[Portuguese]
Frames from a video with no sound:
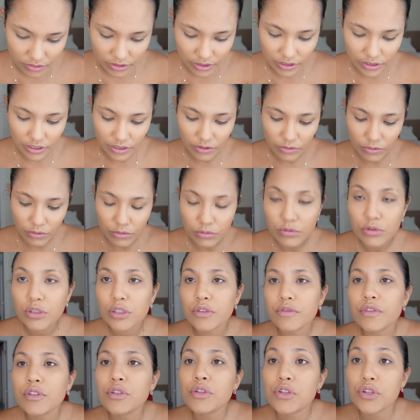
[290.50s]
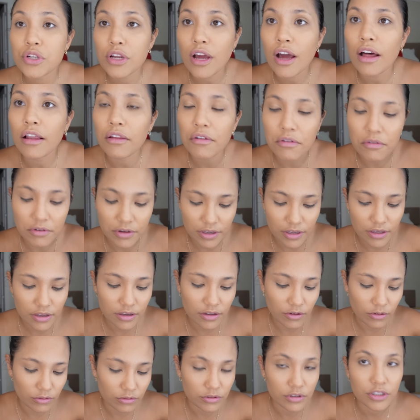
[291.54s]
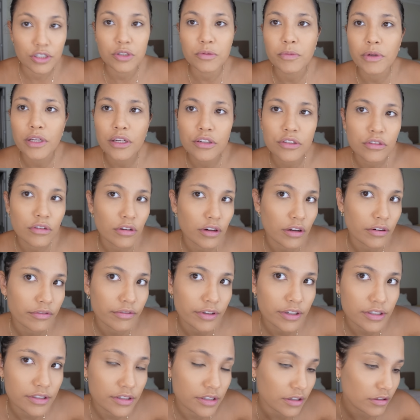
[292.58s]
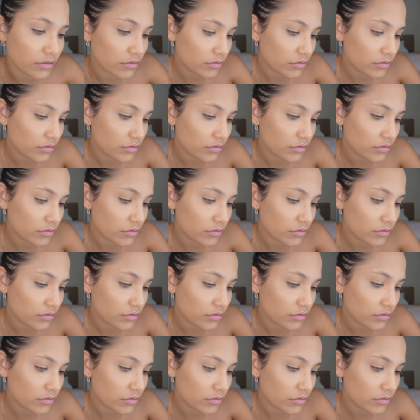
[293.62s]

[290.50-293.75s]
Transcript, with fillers: Ainda tem outros vídeos de Halloween, outros makes que eu quero fazer.